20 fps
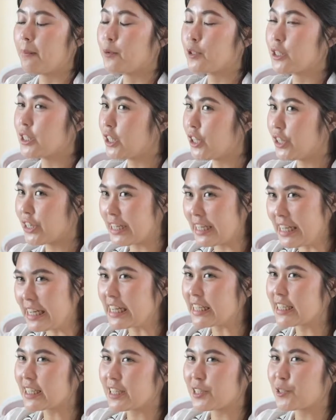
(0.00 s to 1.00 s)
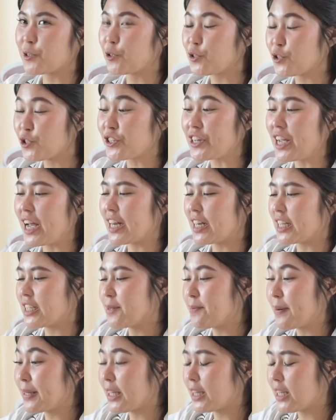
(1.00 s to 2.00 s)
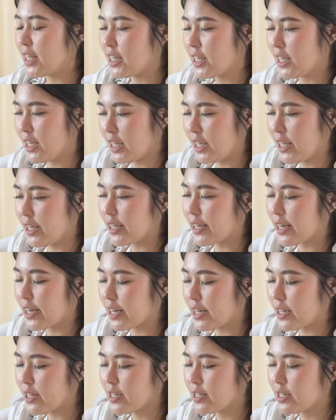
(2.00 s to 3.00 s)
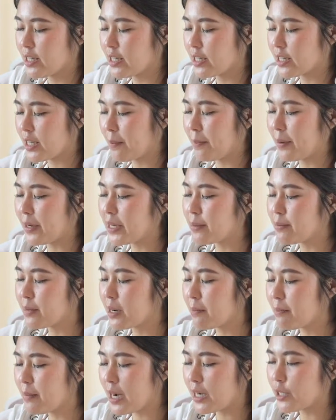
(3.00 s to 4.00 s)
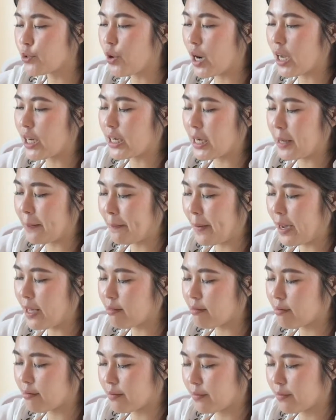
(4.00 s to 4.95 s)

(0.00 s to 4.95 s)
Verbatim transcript: putih telur ini kita akan kocok dengan kecepatan tinggi ya, sampai dia mengembang dua kali lipat.